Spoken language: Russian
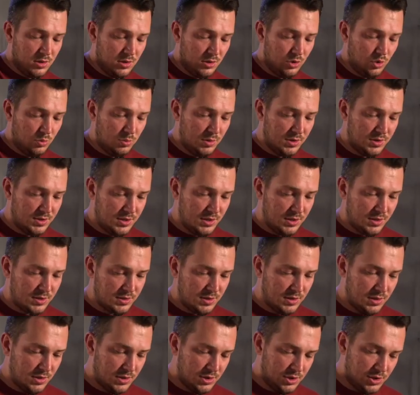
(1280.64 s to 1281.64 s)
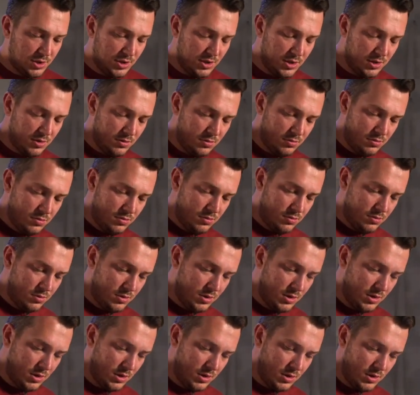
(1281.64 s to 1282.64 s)
любят терские щи
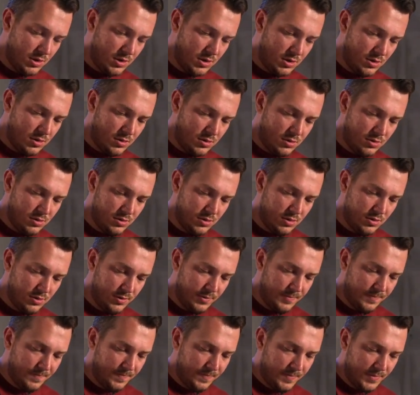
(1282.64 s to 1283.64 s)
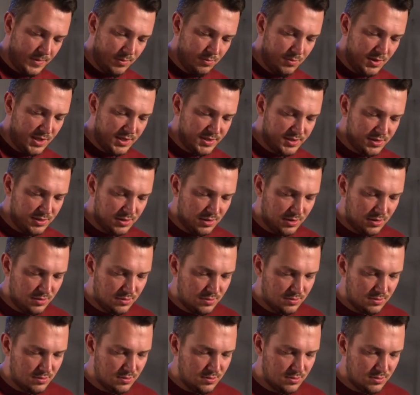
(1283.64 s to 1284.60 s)
э, местные,